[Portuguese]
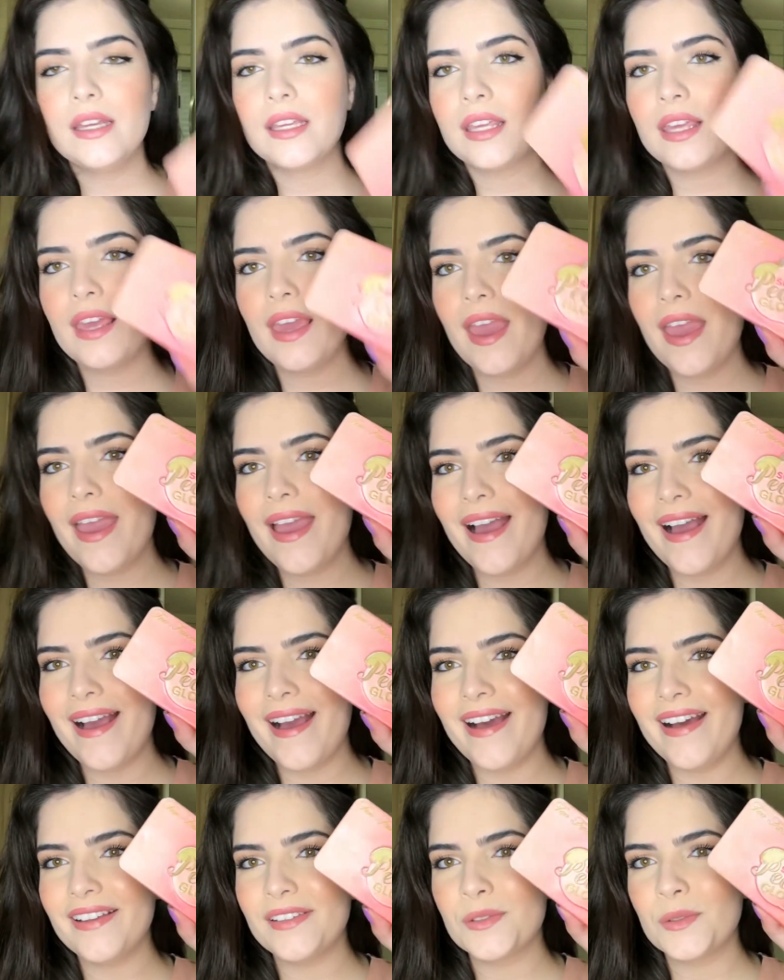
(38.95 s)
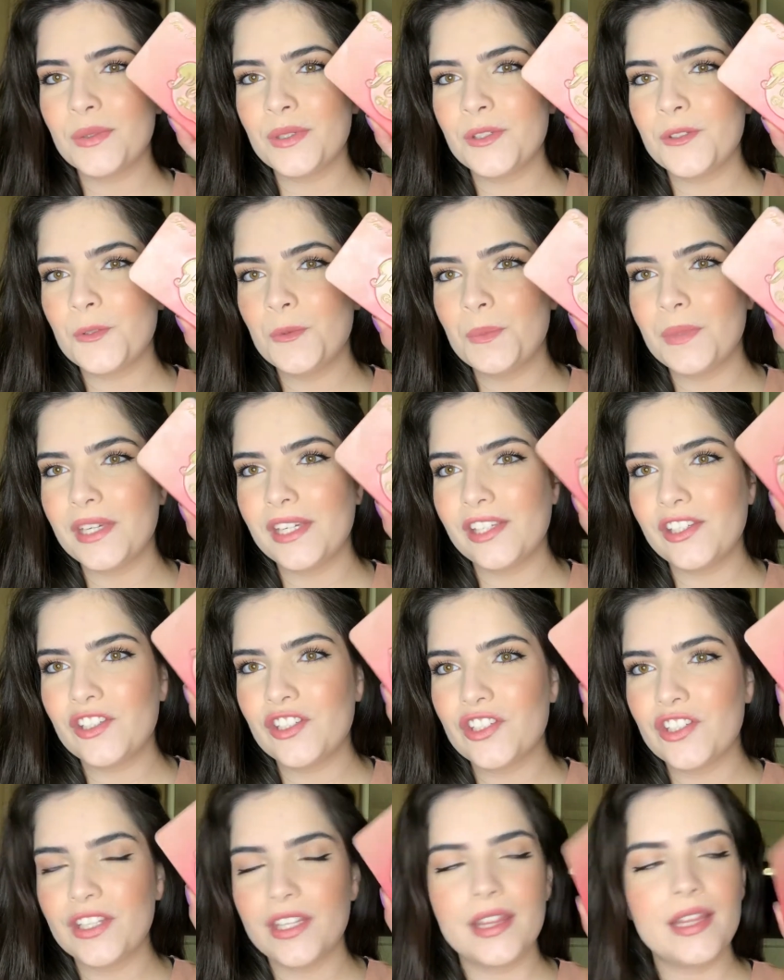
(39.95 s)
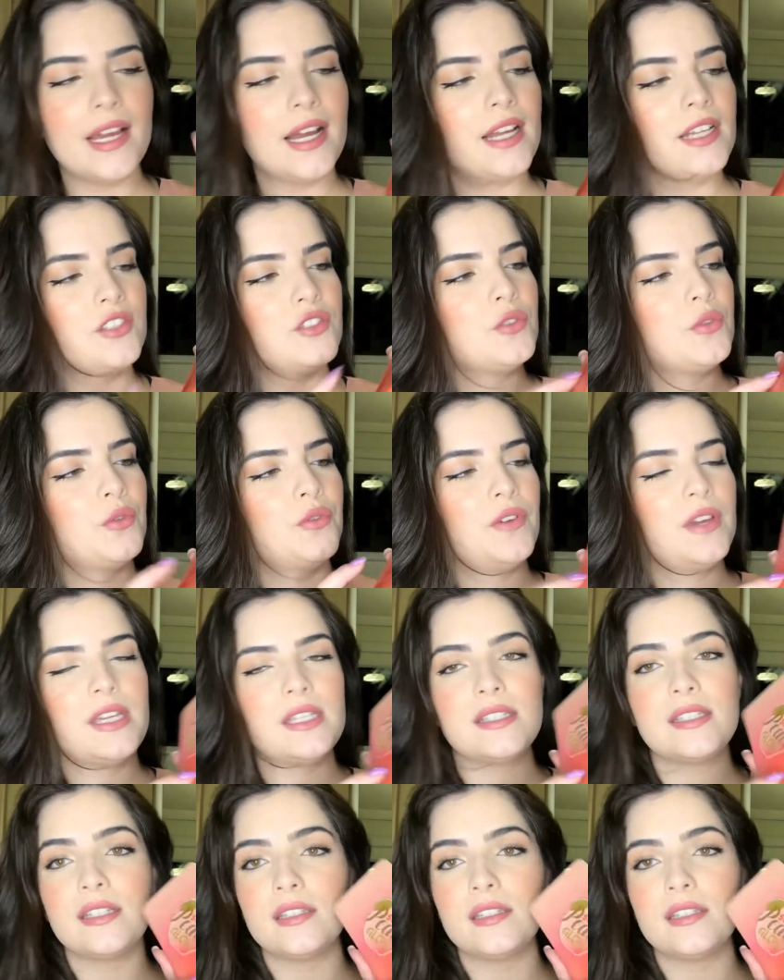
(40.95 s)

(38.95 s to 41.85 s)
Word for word: que é a Sweet Peach da Too Faced,